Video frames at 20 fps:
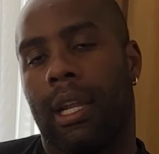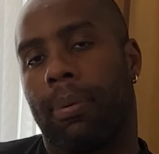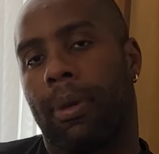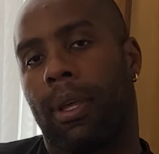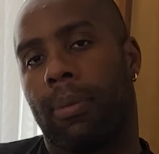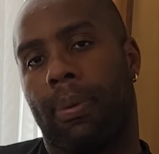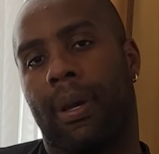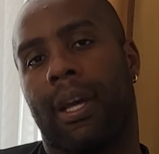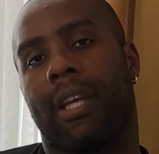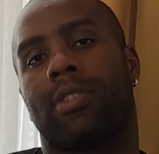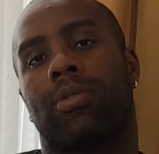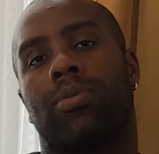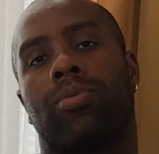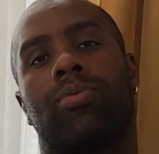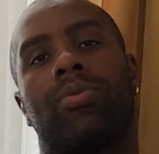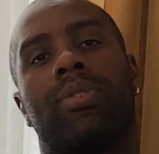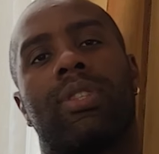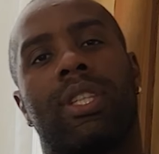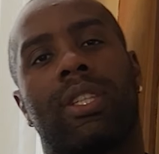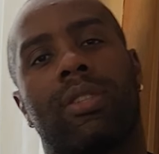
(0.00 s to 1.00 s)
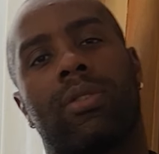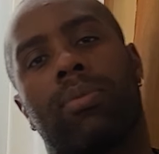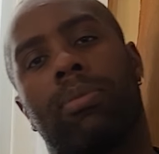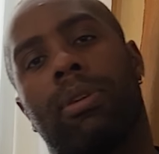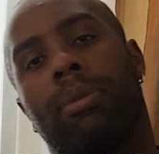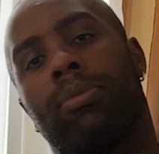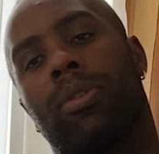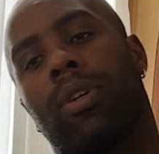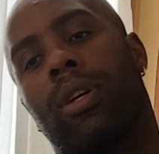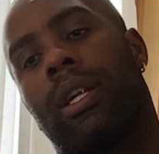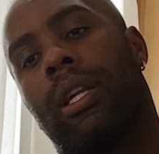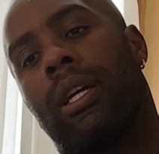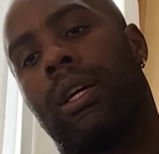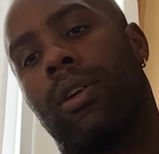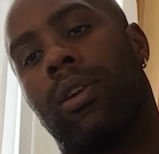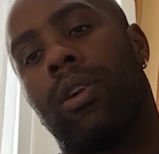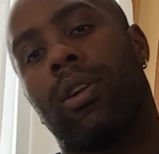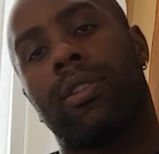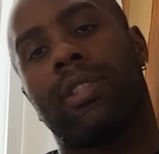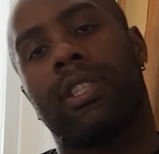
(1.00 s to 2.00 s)
préparation d'une saison, même dans
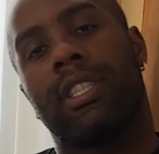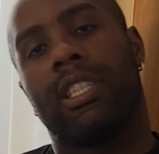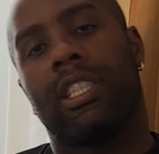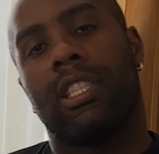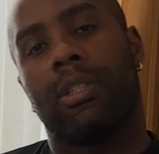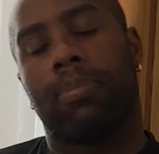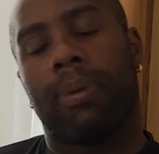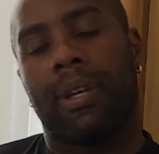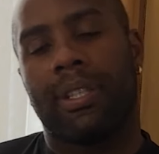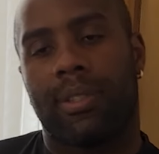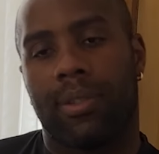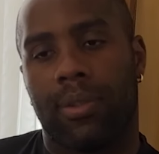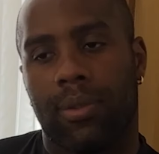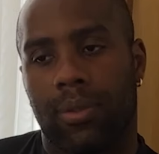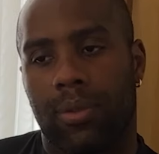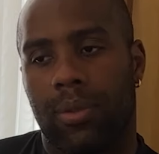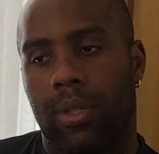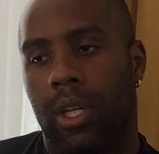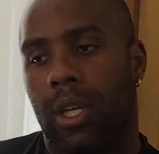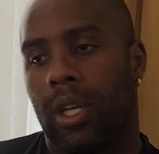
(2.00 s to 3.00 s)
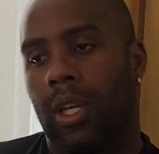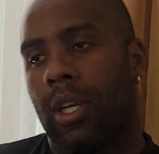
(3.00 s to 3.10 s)
l'anticipation,